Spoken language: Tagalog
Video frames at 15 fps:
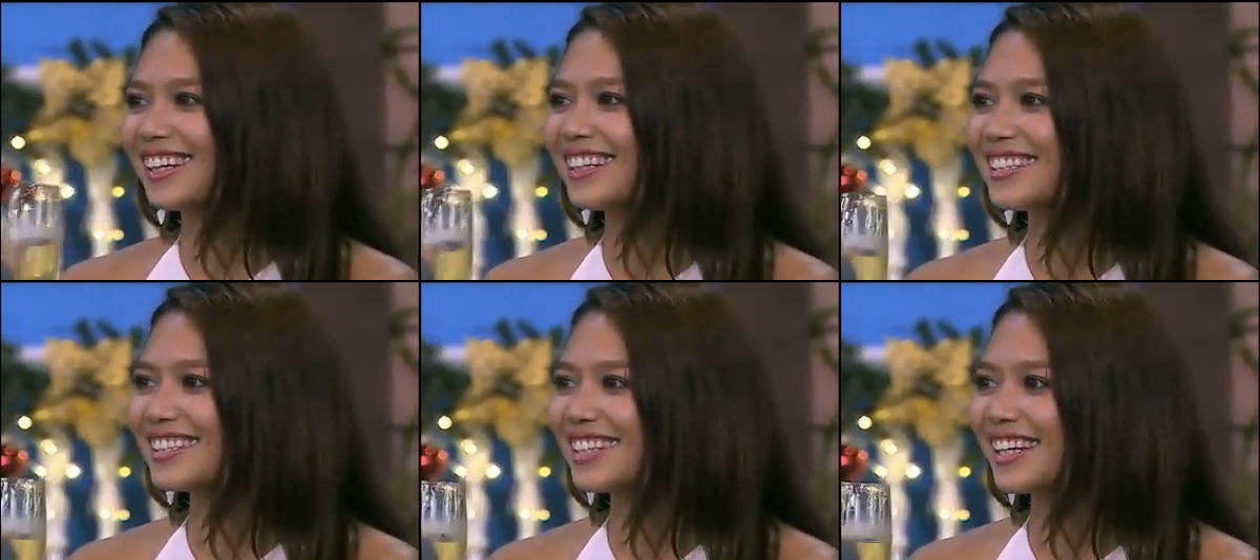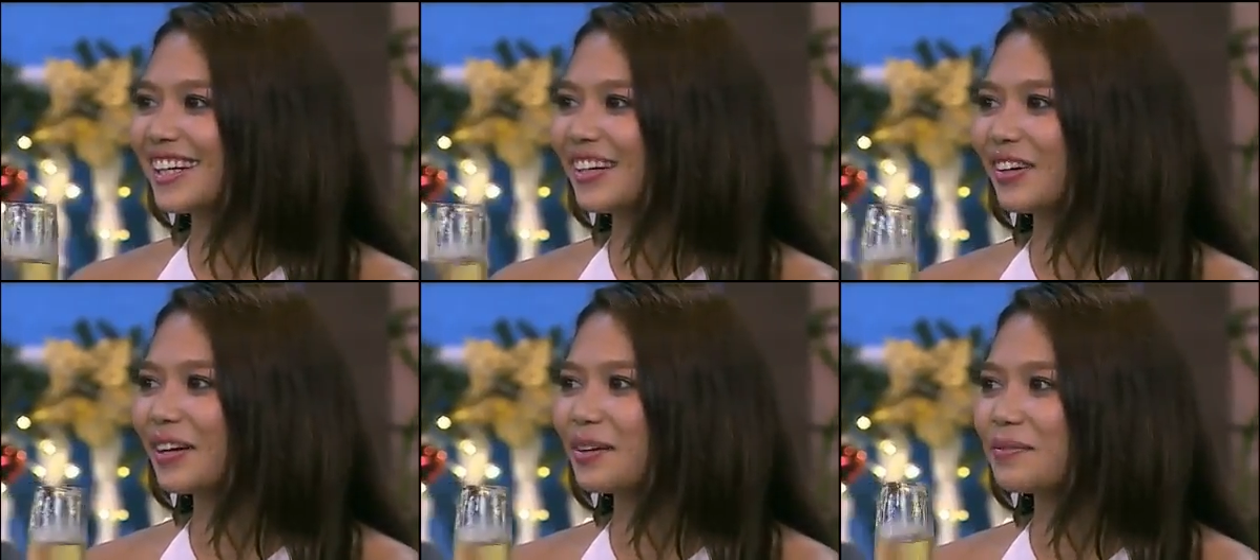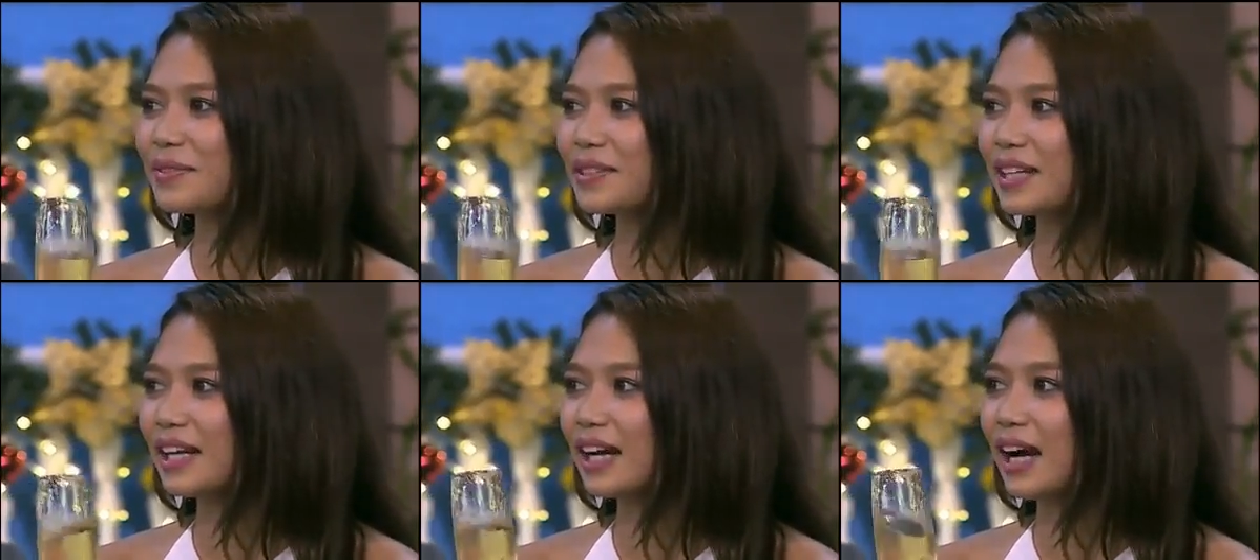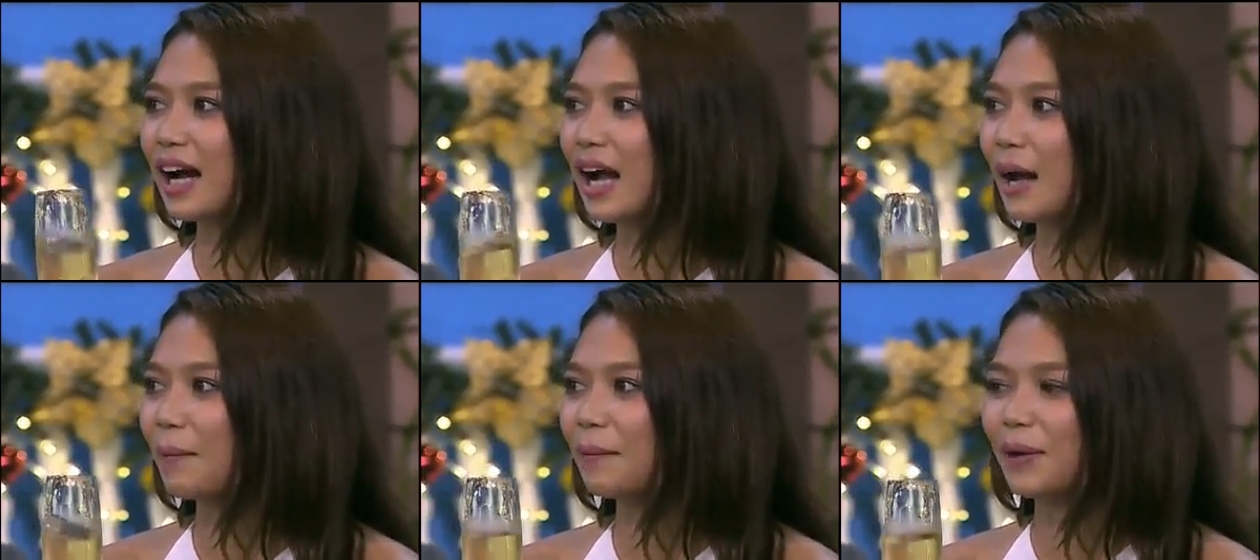Masaya ko. Talagang
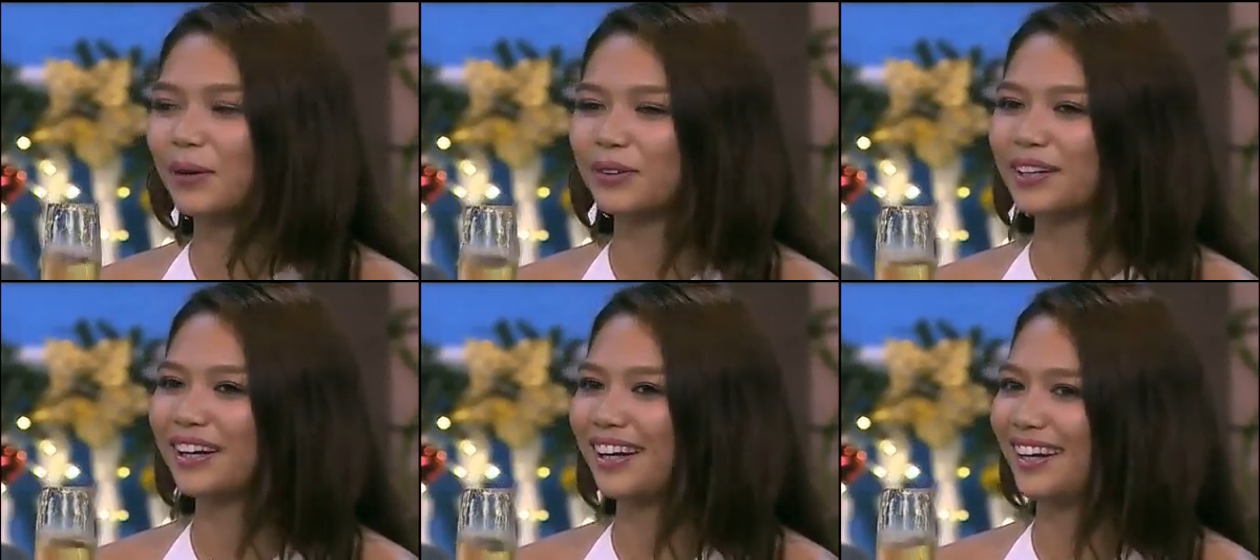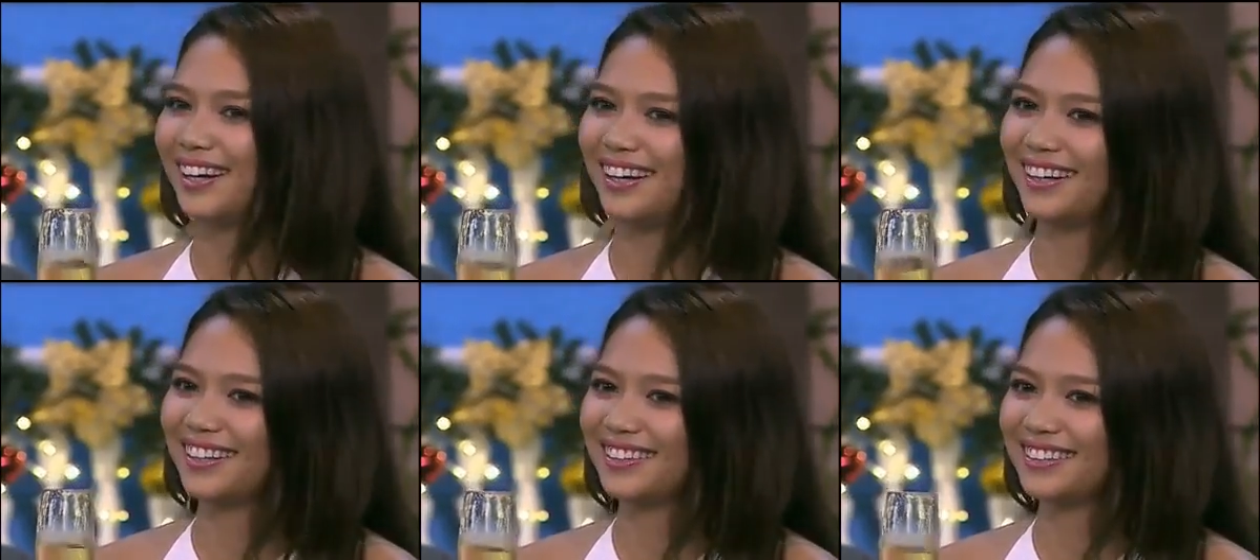happy ko talaga.